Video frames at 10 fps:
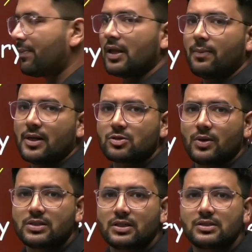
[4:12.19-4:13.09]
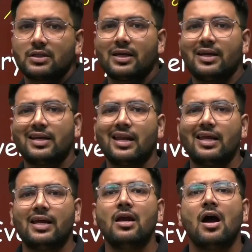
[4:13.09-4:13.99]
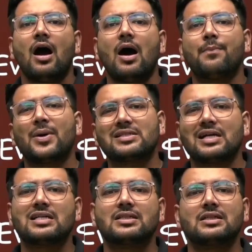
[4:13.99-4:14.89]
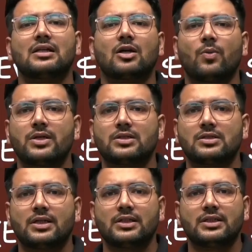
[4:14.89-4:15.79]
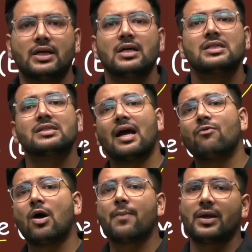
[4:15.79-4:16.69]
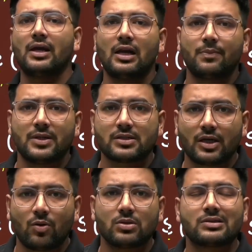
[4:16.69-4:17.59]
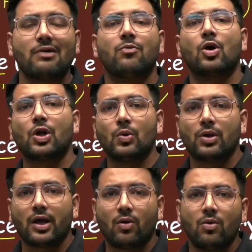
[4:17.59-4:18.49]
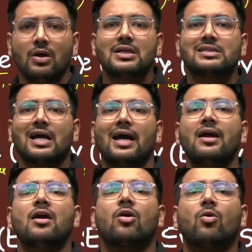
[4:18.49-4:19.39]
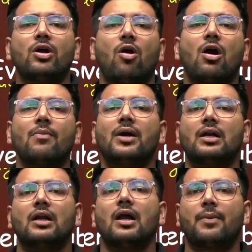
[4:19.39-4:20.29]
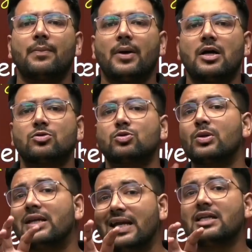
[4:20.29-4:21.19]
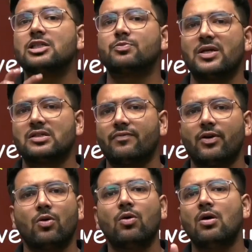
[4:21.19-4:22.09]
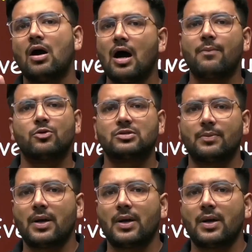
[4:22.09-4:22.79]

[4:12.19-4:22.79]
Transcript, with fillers: 50 प्लस क्वेश्चंस कि डेली आप 50 से ज्यादा क्वेश्चंस कीजिए चाहे वो आपकी ईएलपीस e के हो चाहे वो मॉड्यूल के हों चाहे कोई और मेटेरियल आपके पास हो जो नीट स्पेसिफिक हो आप उससे